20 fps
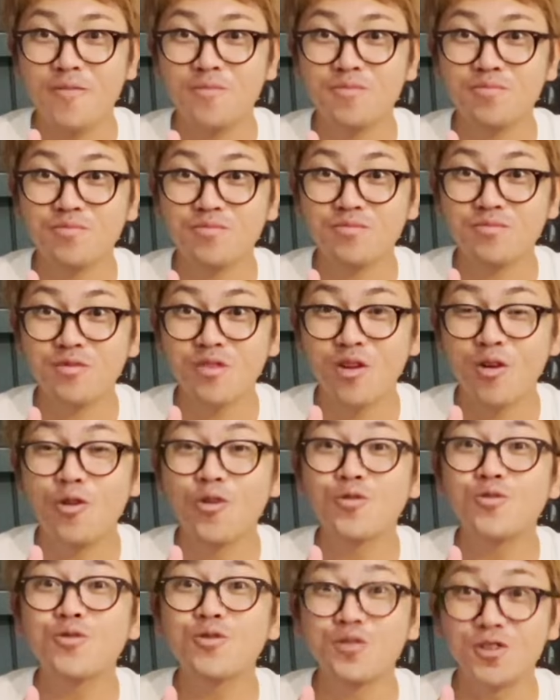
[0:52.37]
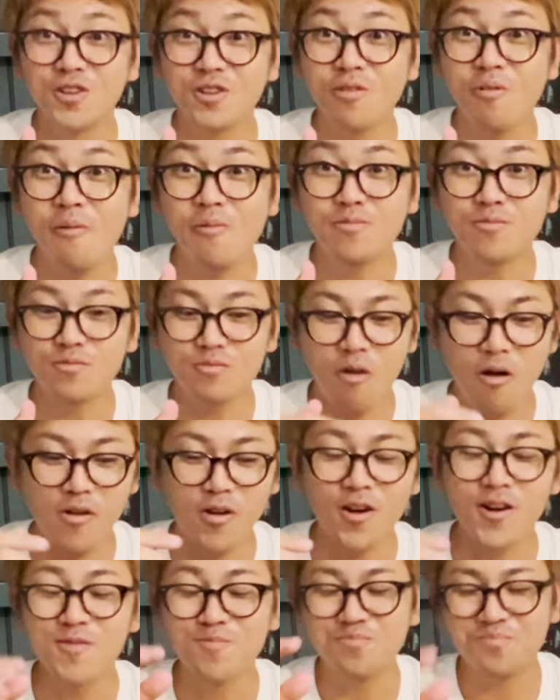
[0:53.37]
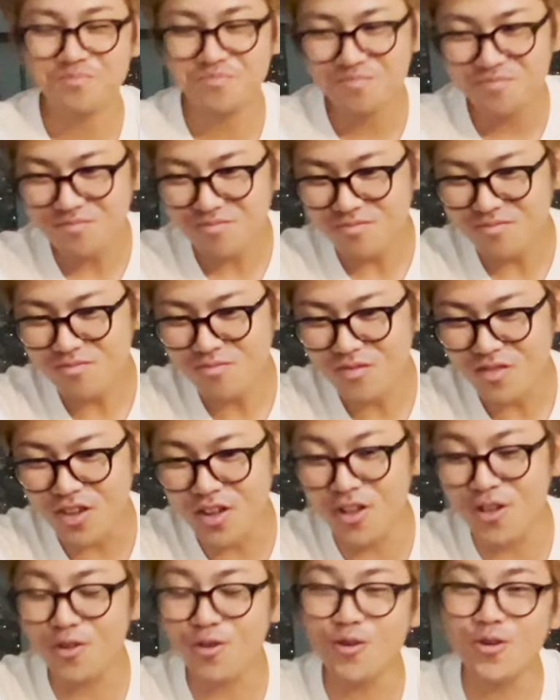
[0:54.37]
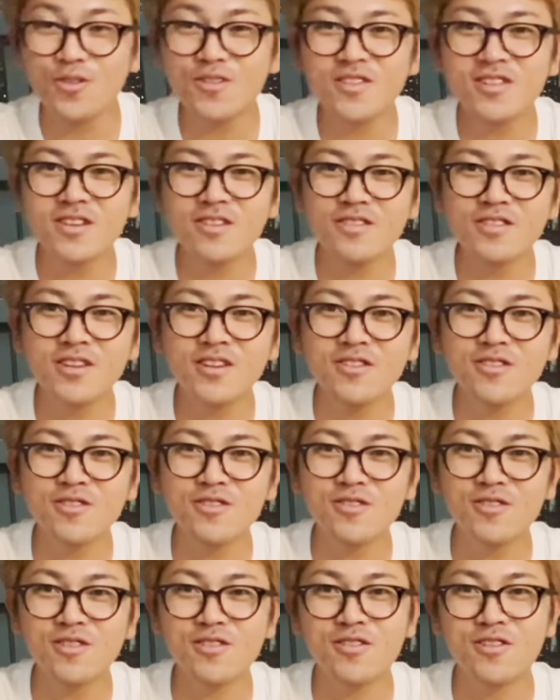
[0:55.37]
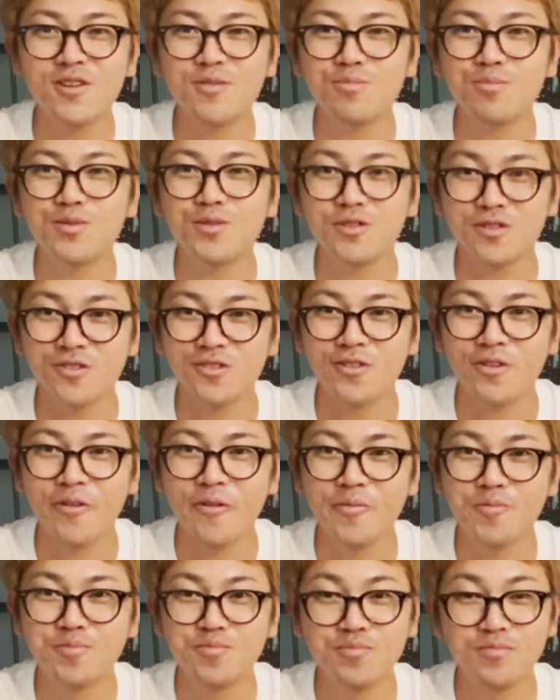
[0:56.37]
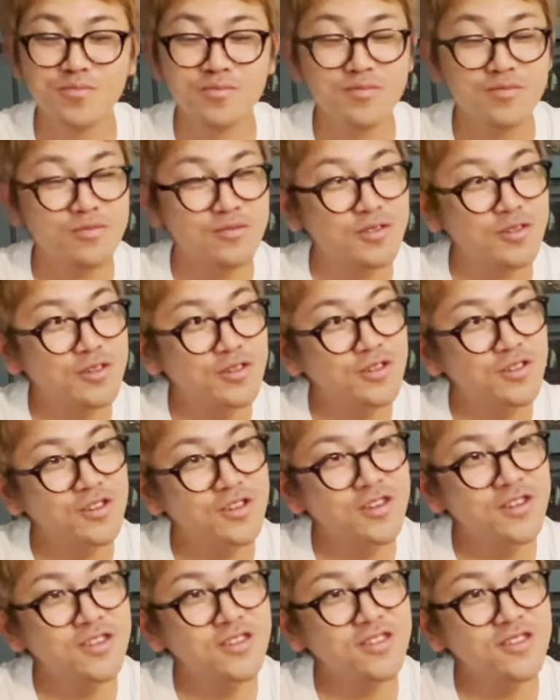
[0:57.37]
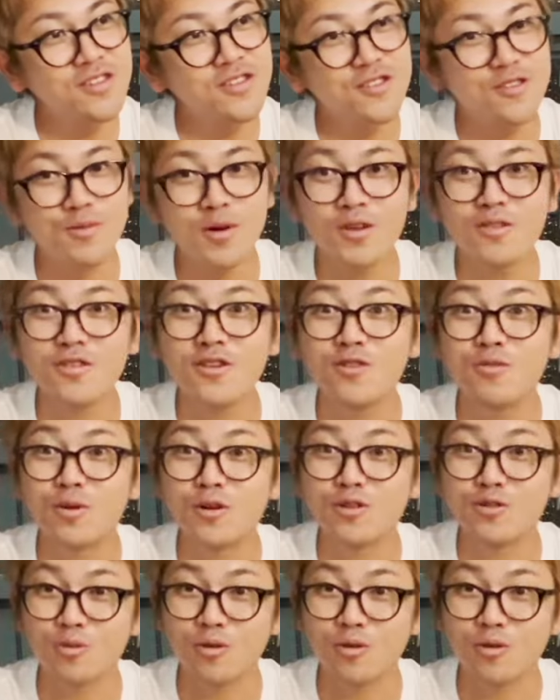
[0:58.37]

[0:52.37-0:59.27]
を、えー、抱っこしながらですねこう行ったんですけれどもいや、非常に過酷な旅でございました。はい。